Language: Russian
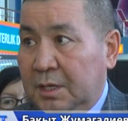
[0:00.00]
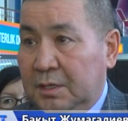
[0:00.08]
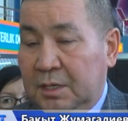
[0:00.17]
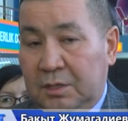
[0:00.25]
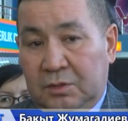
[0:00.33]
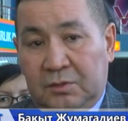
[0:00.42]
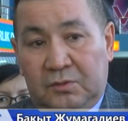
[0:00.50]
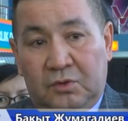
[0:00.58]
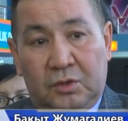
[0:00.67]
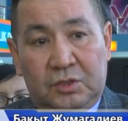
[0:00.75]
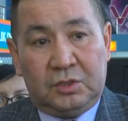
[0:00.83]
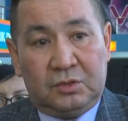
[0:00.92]
Э, в
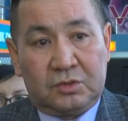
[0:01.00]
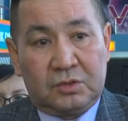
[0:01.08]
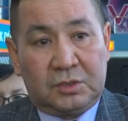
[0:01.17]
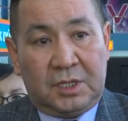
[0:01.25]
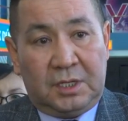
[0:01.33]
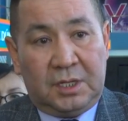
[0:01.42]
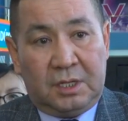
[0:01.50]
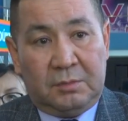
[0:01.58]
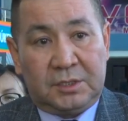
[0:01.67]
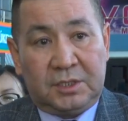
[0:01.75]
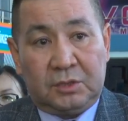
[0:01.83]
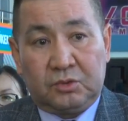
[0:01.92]
городе Нушултан и
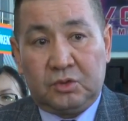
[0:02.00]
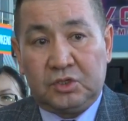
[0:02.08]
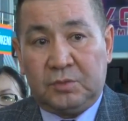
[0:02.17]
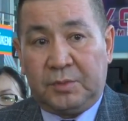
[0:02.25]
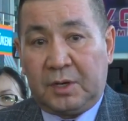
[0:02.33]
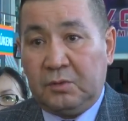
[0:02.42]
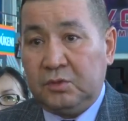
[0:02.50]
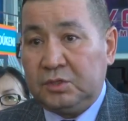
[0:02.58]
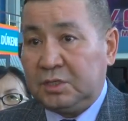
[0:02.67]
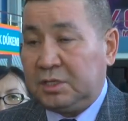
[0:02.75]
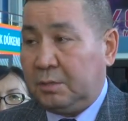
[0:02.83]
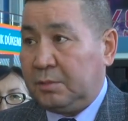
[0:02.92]
Алмата тоже
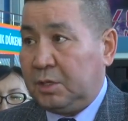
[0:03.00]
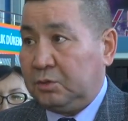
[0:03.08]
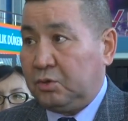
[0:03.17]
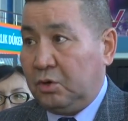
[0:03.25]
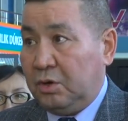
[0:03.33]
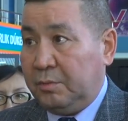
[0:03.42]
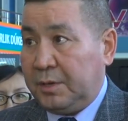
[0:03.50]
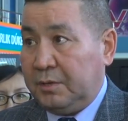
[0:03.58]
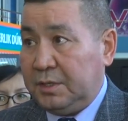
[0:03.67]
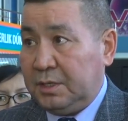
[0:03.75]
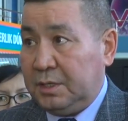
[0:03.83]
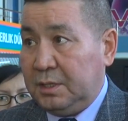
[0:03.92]
проводится там контрольная
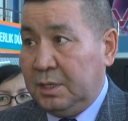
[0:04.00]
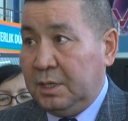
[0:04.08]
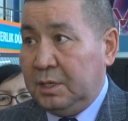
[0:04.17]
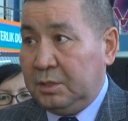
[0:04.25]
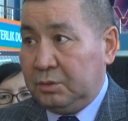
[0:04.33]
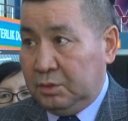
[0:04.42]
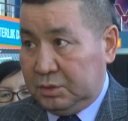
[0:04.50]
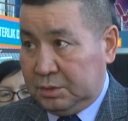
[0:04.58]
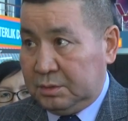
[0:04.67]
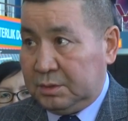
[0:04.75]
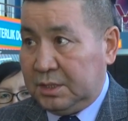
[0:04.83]
проверка, то есть